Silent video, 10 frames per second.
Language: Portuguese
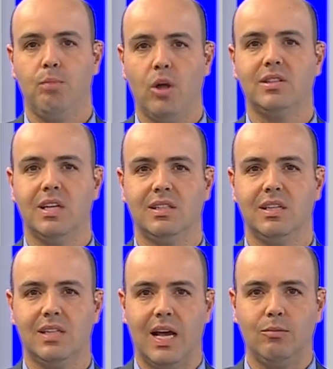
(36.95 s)
Pode ser
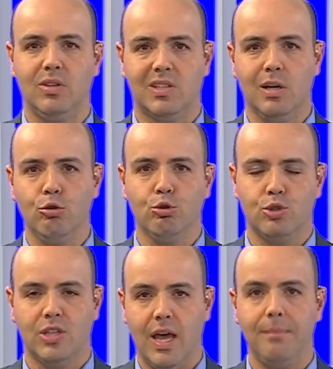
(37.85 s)
acessado em
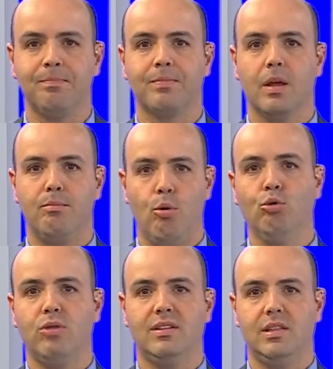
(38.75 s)

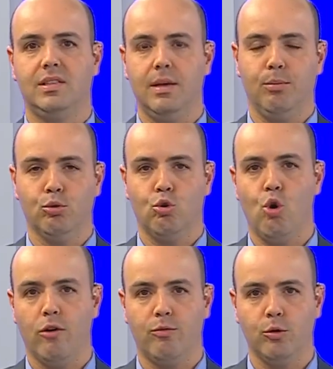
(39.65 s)

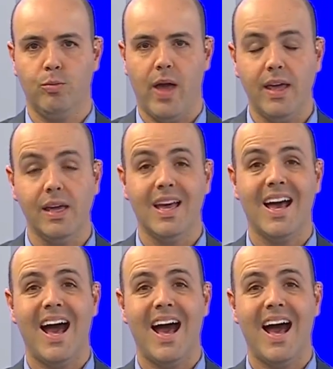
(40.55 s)
sãojosé.sc.gov.br